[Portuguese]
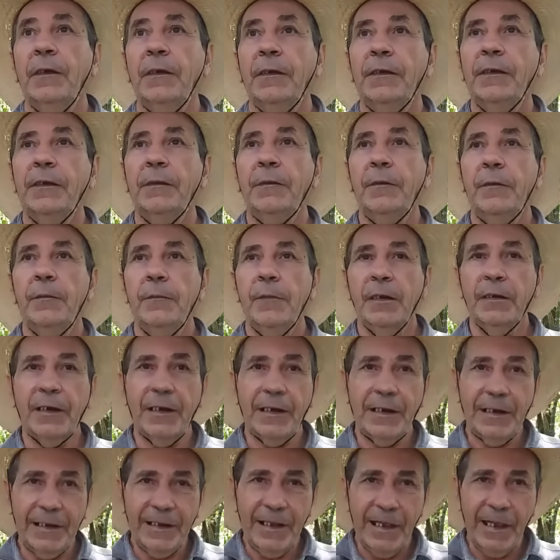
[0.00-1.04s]
e
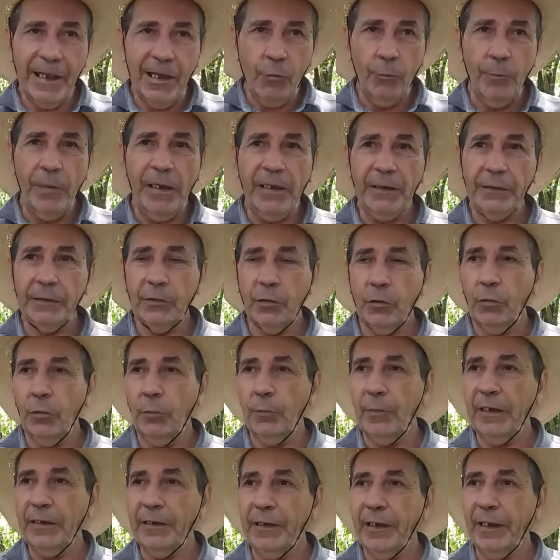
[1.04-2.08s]
realmente
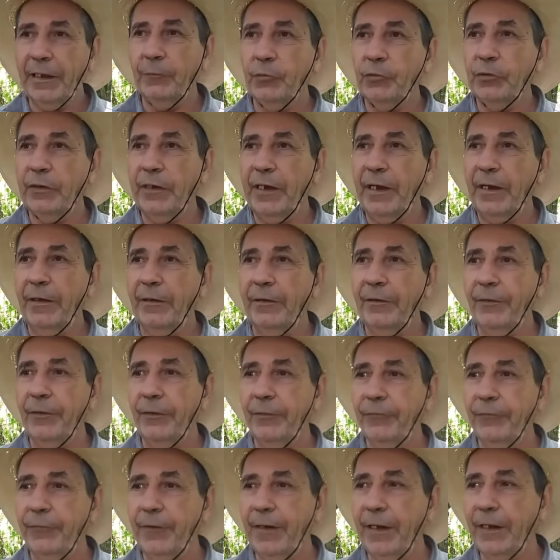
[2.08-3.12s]
como aquela mulher
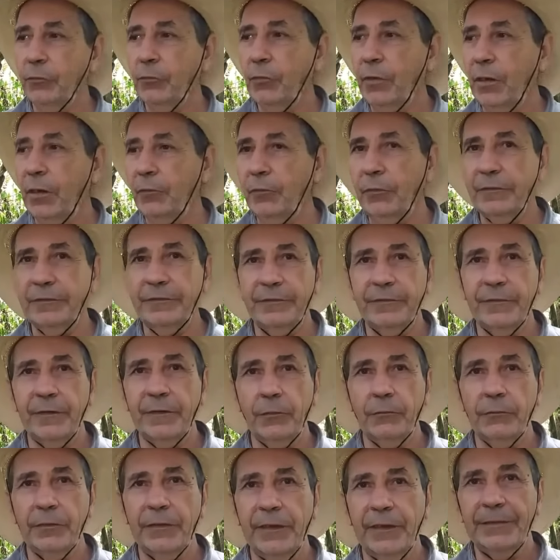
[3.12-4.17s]
falou,
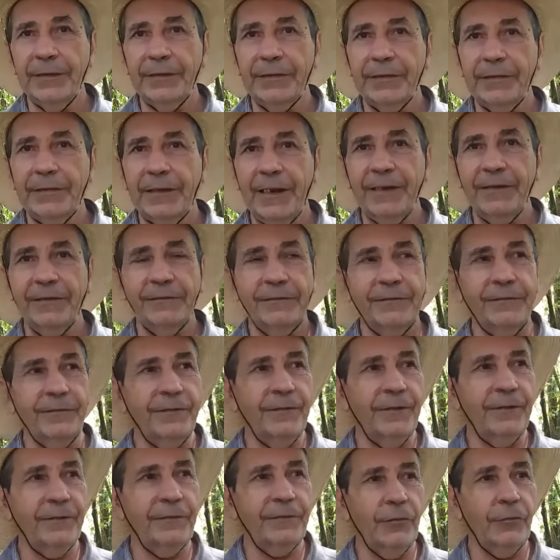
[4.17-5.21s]
aconteceu. Dentro de três
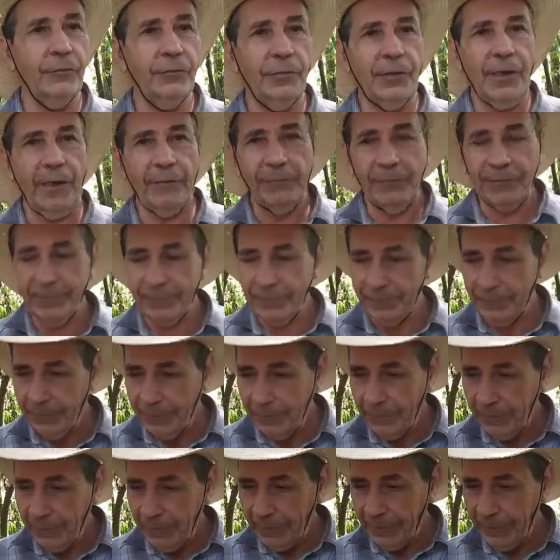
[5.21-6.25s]
dias eu estava
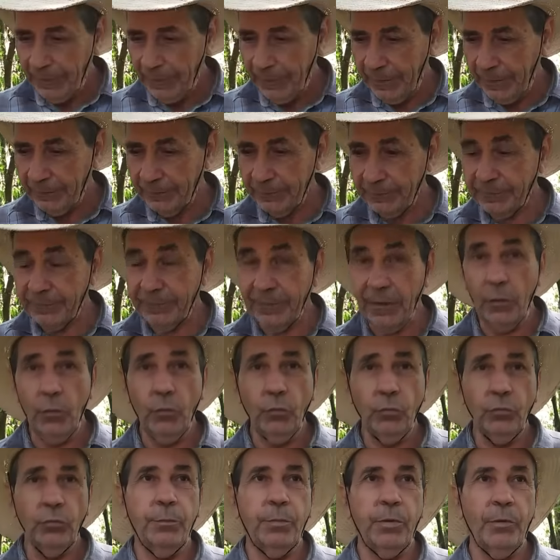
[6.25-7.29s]
é,
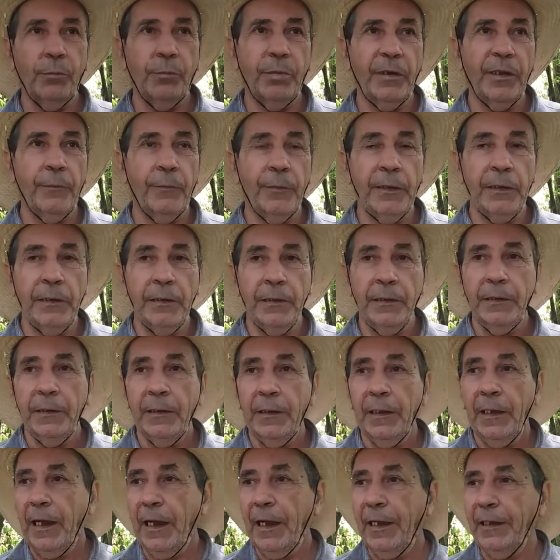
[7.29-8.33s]
são do problema.
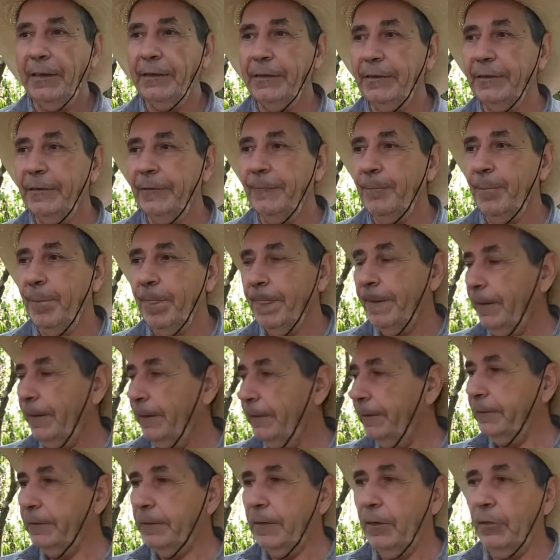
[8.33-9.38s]
Aí
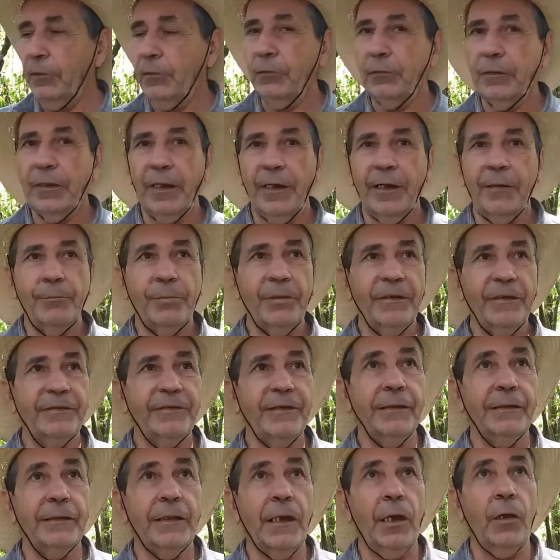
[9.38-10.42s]
então eu quero
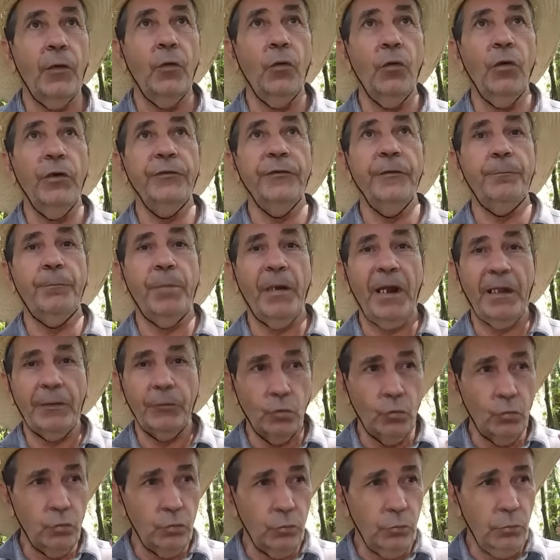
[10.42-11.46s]
apresentar hoje para
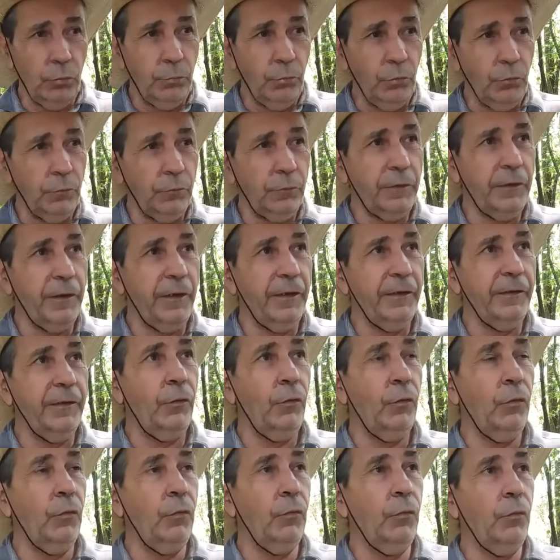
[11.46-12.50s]
todo mundo quem
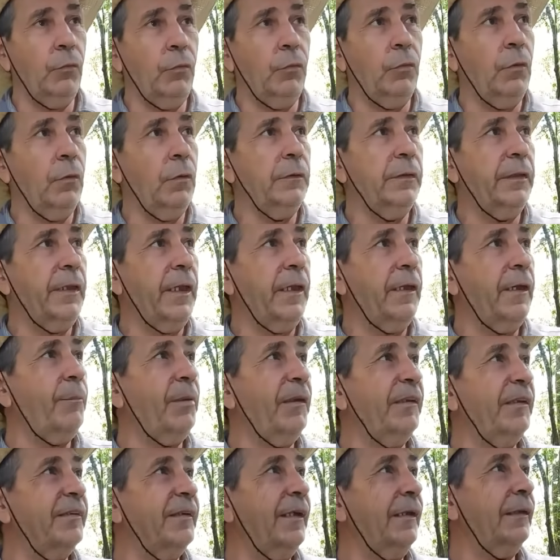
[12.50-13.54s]
eu tenho
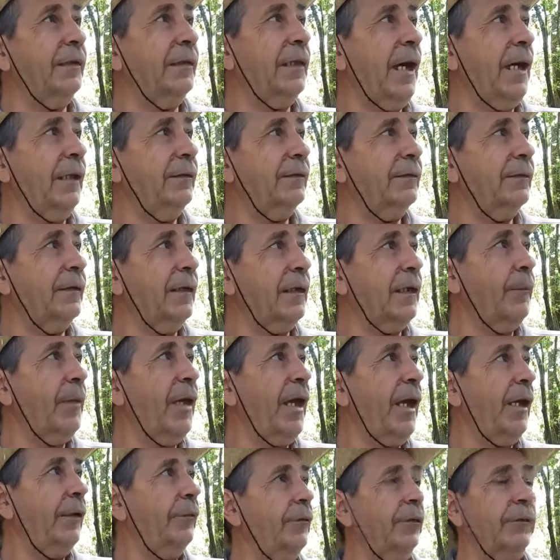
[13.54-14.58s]
apresentado esse
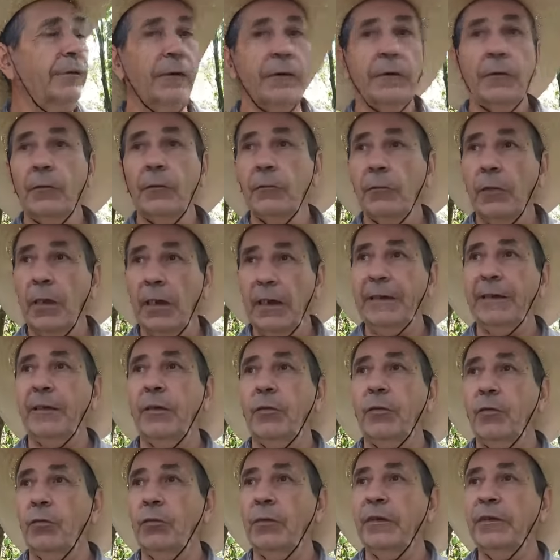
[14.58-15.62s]
remédio, a gente não ganha
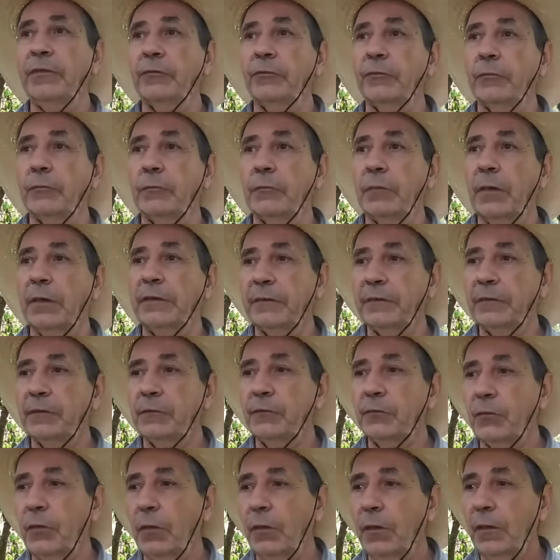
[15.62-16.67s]
com isso. A gente
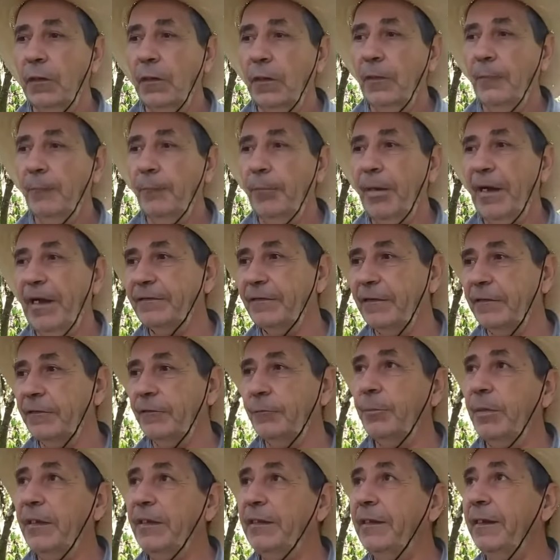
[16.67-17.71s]
só passa
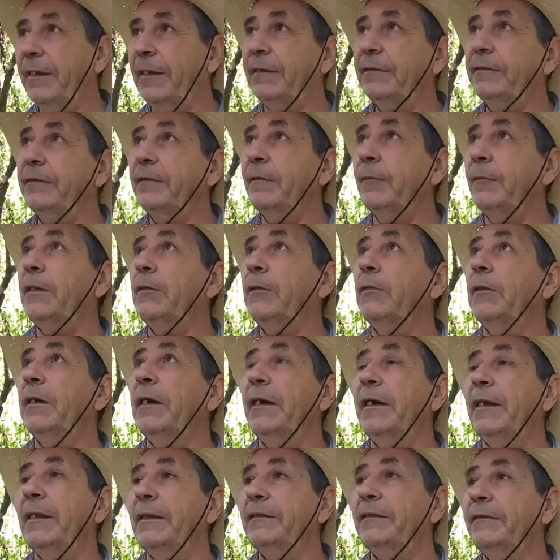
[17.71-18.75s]
experiência, mas não
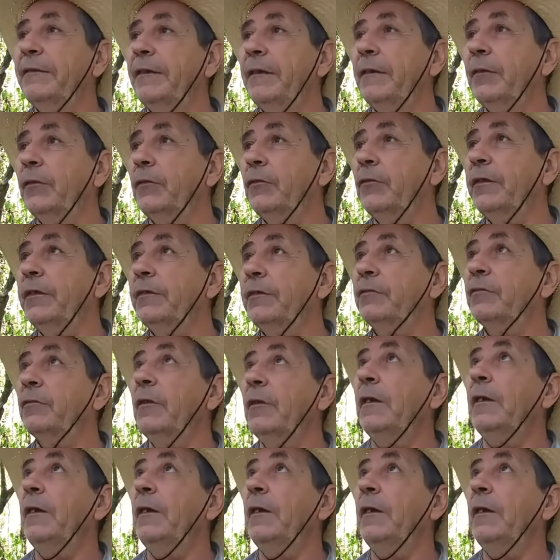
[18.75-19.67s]
ganha dinheiro com isso.